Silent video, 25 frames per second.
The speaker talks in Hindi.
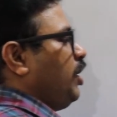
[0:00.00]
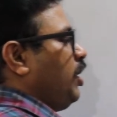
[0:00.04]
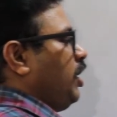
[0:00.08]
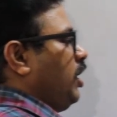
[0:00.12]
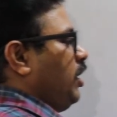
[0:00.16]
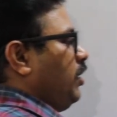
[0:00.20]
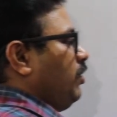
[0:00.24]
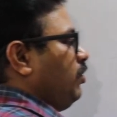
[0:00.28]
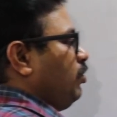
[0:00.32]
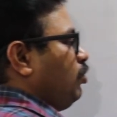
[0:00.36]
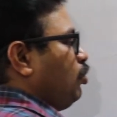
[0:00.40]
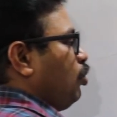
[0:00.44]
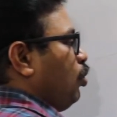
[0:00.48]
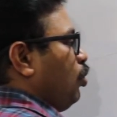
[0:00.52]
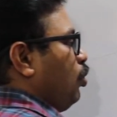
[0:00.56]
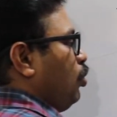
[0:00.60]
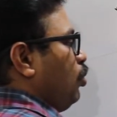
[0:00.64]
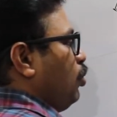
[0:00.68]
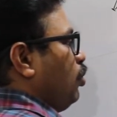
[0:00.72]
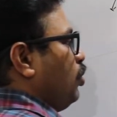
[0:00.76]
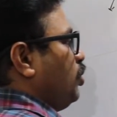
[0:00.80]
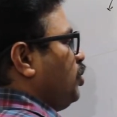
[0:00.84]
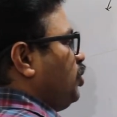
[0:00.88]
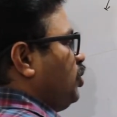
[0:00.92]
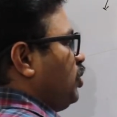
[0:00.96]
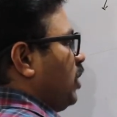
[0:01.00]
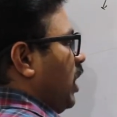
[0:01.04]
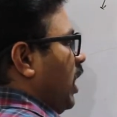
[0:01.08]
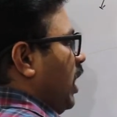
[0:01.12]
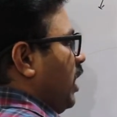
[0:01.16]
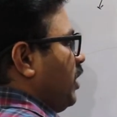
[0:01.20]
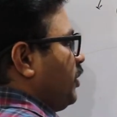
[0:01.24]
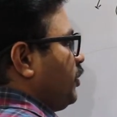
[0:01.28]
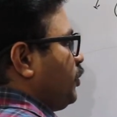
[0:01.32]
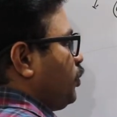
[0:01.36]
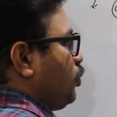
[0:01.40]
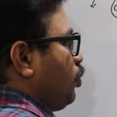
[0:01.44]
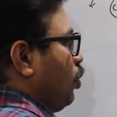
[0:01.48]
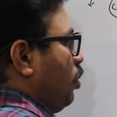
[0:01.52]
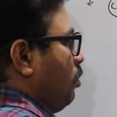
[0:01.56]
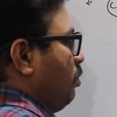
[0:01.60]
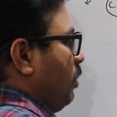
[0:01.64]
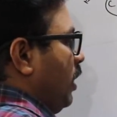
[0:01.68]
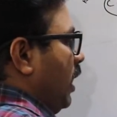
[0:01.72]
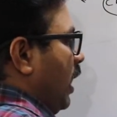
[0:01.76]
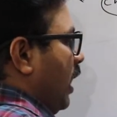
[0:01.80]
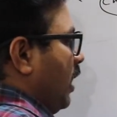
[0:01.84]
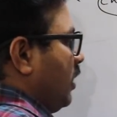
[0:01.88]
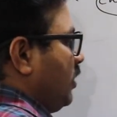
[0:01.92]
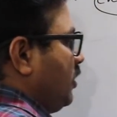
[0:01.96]
इन दोनों चार्ज को
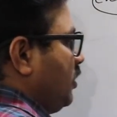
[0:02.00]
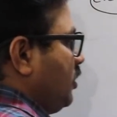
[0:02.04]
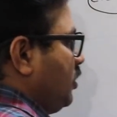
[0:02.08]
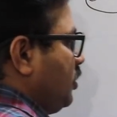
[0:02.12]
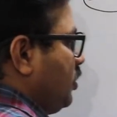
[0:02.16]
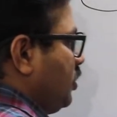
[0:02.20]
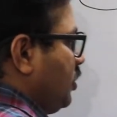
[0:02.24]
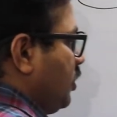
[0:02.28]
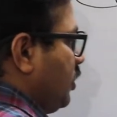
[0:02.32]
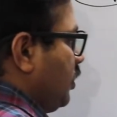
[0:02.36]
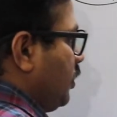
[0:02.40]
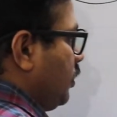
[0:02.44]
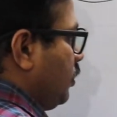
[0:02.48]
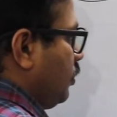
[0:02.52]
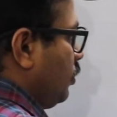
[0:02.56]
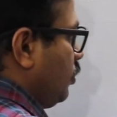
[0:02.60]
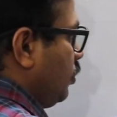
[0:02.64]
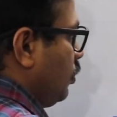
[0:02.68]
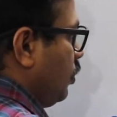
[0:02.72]
मिला दीजिए